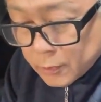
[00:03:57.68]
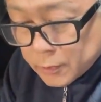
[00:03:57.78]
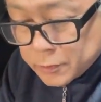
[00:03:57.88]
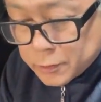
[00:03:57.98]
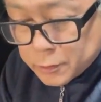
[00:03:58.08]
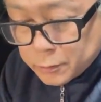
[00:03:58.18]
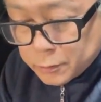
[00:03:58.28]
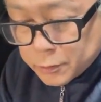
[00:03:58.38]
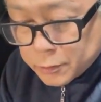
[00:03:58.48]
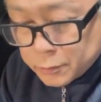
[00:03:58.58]

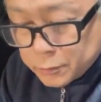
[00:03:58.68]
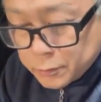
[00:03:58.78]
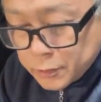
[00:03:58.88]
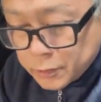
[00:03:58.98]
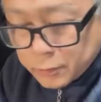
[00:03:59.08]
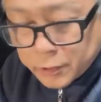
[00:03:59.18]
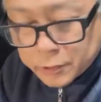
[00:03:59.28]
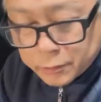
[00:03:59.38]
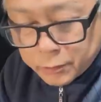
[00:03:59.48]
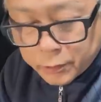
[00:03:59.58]
12とか
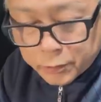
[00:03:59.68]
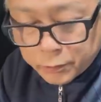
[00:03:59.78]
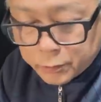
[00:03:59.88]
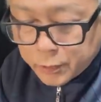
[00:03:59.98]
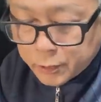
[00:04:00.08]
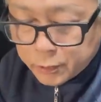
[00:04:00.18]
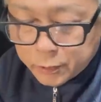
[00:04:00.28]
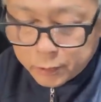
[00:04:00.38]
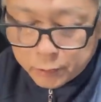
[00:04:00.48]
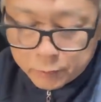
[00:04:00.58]
14とかそのぐら
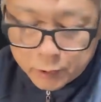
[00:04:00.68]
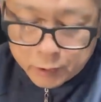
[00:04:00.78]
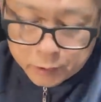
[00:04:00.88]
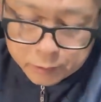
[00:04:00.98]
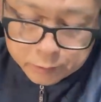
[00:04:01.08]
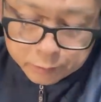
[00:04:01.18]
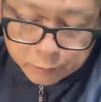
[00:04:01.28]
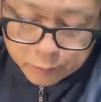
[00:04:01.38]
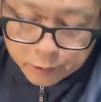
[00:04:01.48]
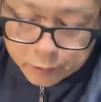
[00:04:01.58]
いはある
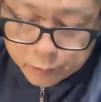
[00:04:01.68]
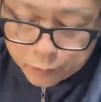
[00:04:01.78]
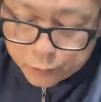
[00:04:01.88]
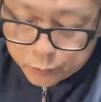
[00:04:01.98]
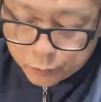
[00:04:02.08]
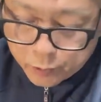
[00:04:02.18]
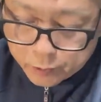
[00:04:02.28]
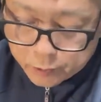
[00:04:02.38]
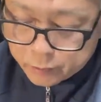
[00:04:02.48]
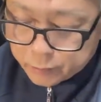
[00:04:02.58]
のかなそこそ
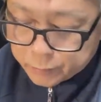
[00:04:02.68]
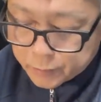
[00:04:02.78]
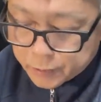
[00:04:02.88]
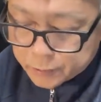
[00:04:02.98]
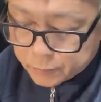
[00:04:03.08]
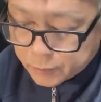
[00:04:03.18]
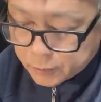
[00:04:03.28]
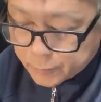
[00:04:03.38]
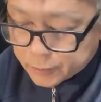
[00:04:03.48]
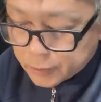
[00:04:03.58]
こ明るいフラッシュになっ
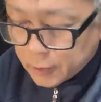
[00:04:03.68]
てます